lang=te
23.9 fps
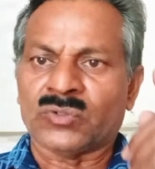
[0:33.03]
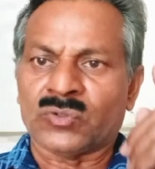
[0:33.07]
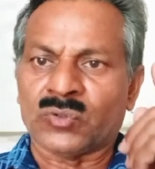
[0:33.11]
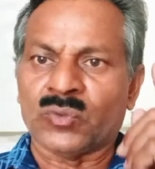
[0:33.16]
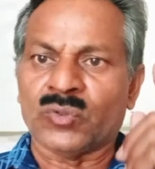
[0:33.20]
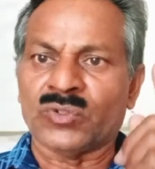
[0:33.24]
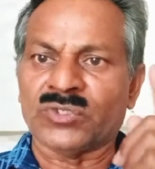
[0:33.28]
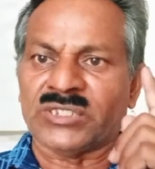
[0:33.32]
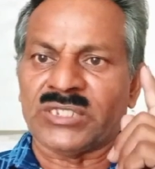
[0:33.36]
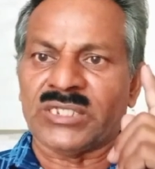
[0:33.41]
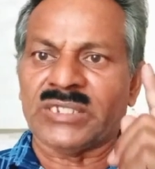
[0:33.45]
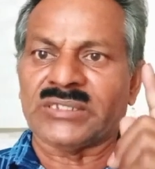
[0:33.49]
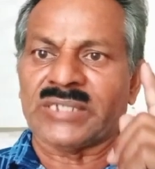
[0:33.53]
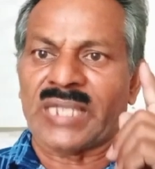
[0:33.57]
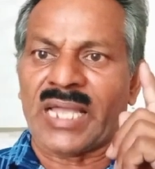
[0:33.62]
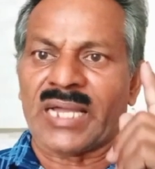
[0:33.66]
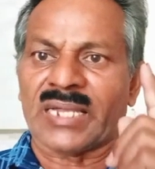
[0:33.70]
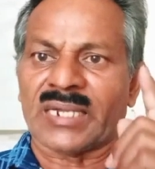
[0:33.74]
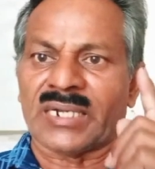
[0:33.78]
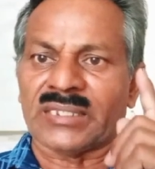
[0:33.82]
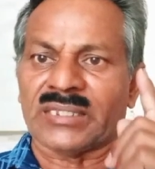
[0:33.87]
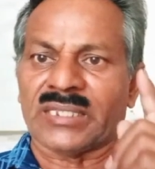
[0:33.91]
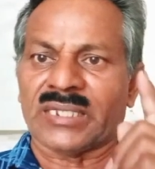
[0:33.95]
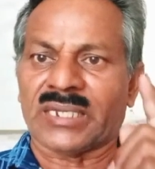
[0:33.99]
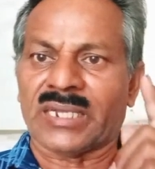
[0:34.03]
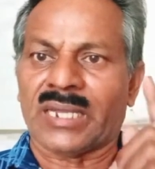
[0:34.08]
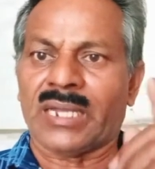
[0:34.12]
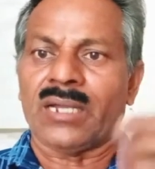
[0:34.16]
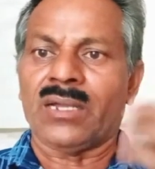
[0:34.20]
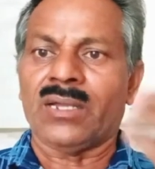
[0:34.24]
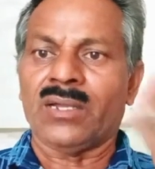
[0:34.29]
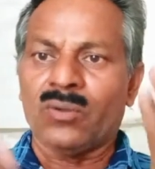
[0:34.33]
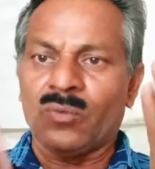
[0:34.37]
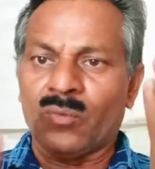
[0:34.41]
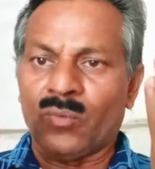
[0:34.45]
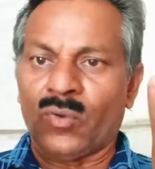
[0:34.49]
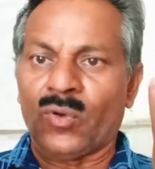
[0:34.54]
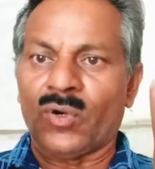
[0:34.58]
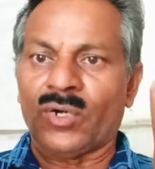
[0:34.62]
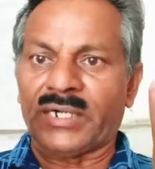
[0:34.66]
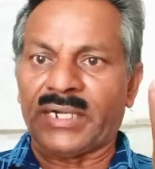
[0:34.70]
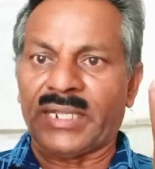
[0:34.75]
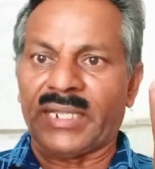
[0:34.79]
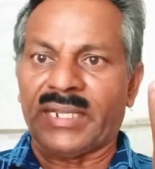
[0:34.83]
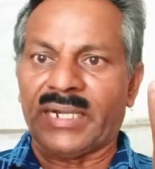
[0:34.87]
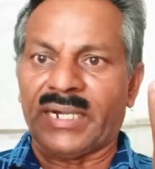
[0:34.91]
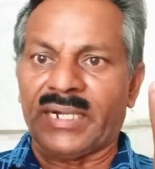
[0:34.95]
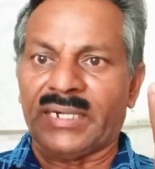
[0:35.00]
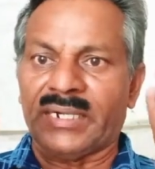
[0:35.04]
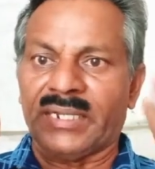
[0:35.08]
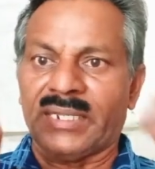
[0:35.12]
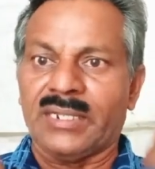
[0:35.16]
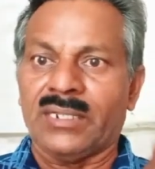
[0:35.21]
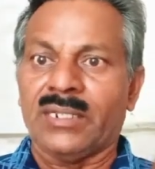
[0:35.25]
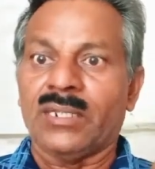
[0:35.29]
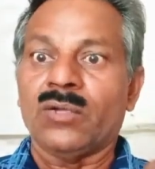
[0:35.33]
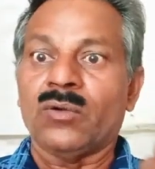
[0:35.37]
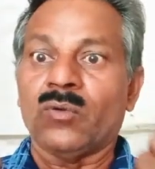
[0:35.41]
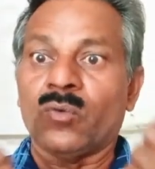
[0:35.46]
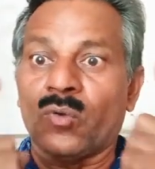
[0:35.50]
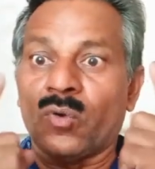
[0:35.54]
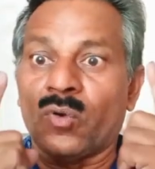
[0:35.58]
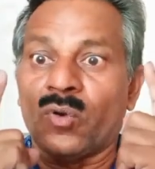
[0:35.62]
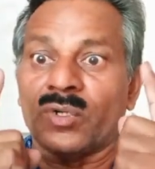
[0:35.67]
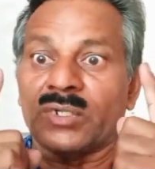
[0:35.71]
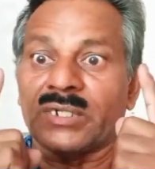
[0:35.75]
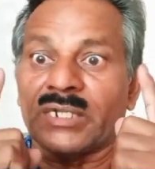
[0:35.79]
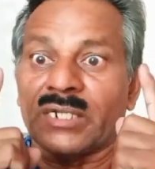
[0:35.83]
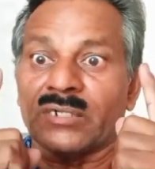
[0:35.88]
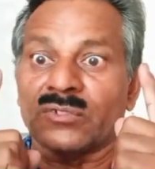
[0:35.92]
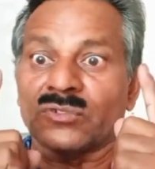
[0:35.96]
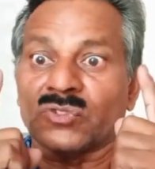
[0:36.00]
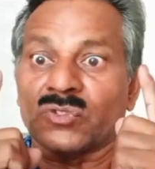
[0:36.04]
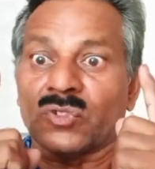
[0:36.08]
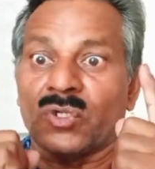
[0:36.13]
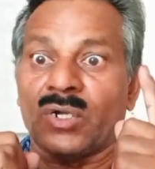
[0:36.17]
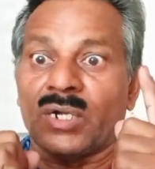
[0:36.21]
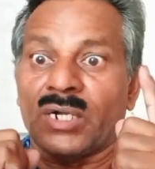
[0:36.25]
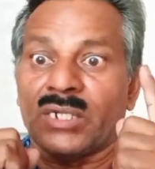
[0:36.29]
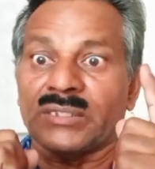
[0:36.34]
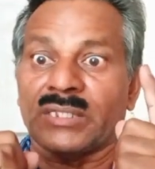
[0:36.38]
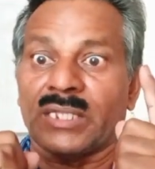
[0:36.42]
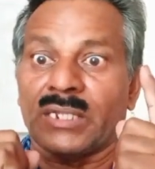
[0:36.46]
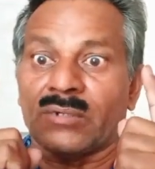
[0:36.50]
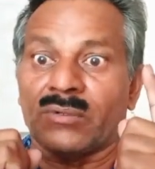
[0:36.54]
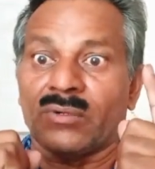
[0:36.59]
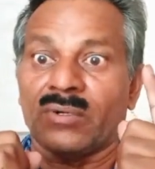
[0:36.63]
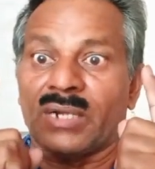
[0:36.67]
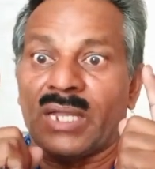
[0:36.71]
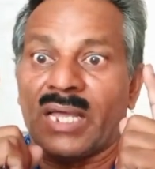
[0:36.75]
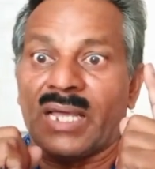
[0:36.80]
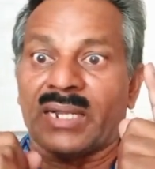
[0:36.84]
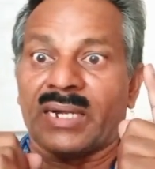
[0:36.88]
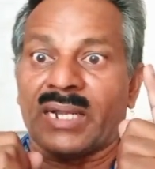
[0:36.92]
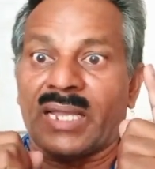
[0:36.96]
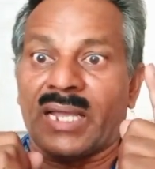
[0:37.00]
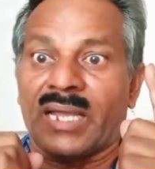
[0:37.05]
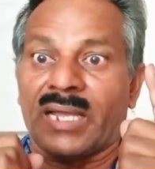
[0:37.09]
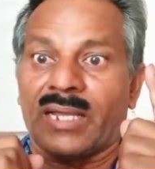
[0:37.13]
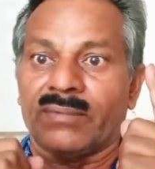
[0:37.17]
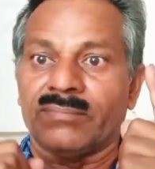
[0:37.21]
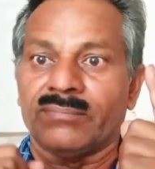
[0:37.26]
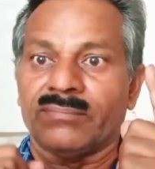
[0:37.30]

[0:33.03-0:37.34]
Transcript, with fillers: చూసి జాగ్రత్తగా ఓటేయండి ఓటరు సహోదరులారా